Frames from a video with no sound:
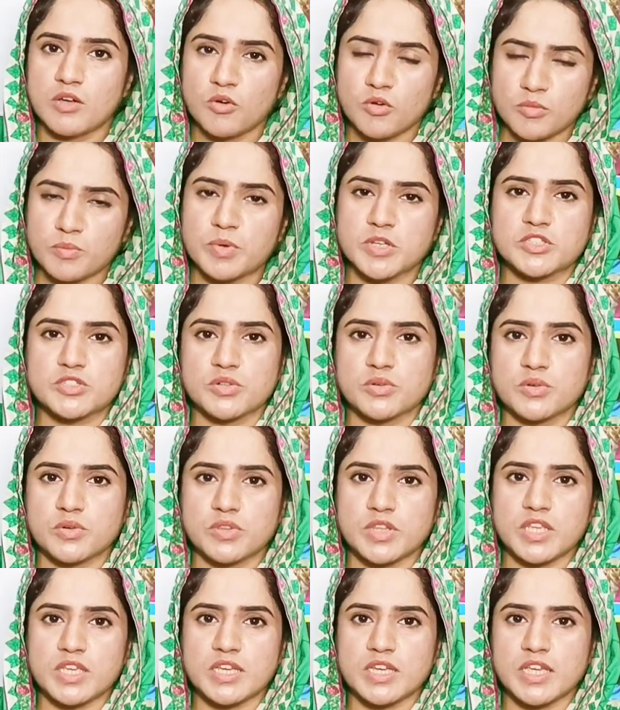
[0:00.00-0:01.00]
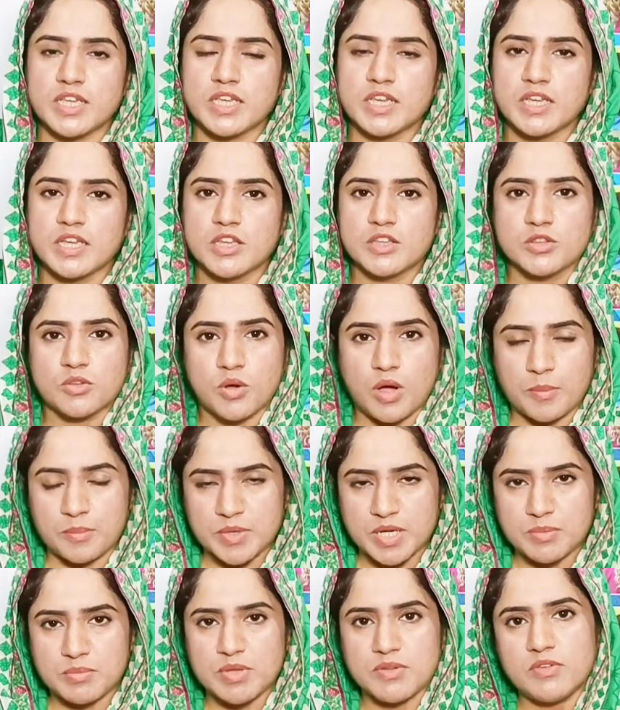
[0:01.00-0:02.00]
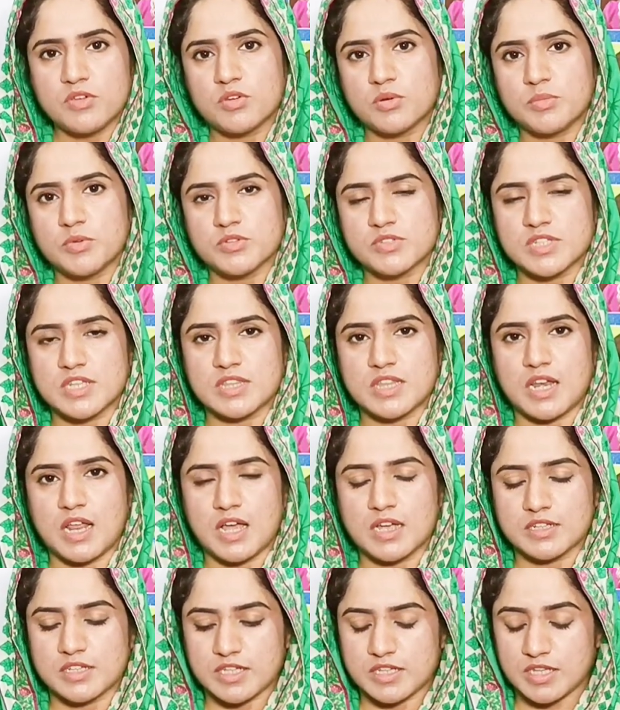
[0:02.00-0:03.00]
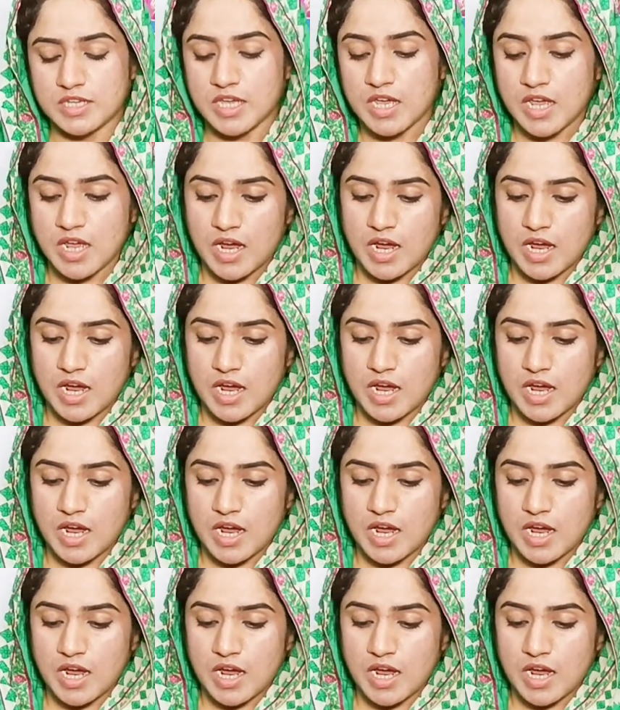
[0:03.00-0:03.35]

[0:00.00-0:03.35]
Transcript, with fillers: उन बच्चों को दी गई तो अपनी बीवी को भी उसने तलाक दे दी